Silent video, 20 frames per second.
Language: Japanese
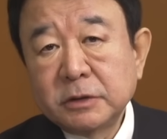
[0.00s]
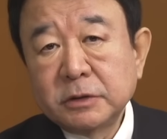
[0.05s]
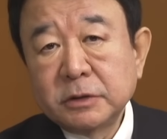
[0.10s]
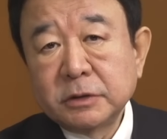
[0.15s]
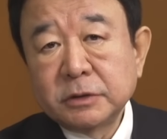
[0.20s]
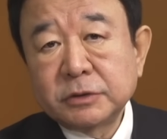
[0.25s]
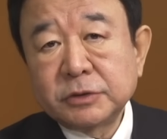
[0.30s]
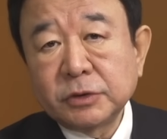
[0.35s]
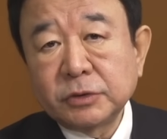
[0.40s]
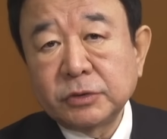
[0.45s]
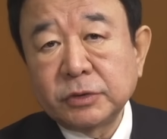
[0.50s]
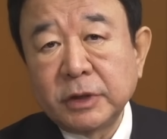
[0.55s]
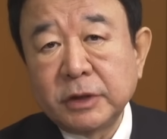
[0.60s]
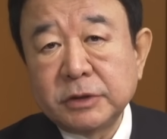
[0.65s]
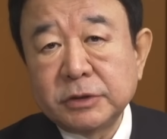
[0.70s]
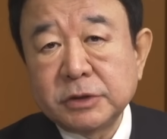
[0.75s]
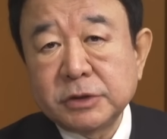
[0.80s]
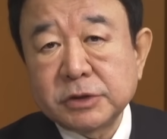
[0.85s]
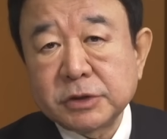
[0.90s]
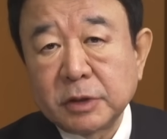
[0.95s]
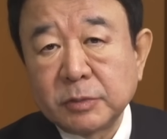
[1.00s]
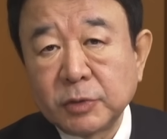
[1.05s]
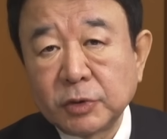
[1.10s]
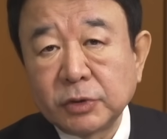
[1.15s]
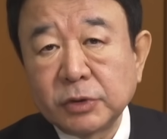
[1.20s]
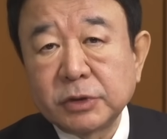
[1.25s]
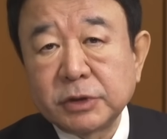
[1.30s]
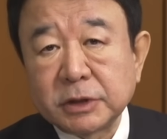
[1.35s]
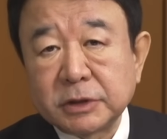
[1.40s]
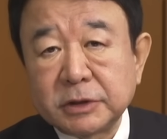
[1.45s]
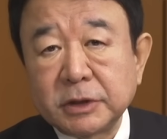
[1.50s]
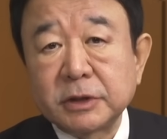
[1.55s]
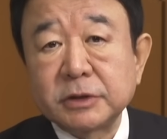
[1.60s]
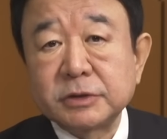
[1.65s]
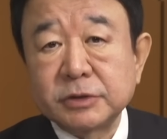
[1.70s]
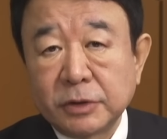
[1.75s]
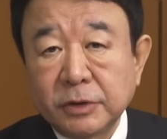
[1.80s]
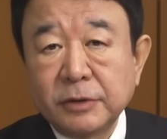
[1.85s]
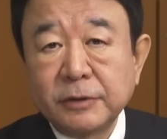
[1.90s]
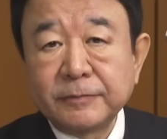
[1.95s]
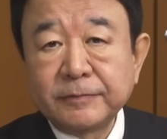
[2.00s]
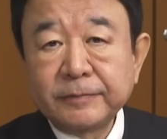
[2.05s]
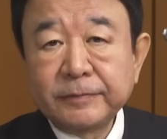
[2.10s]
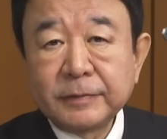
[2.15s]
がちょっとエンジン車に戻ってきたでしょ。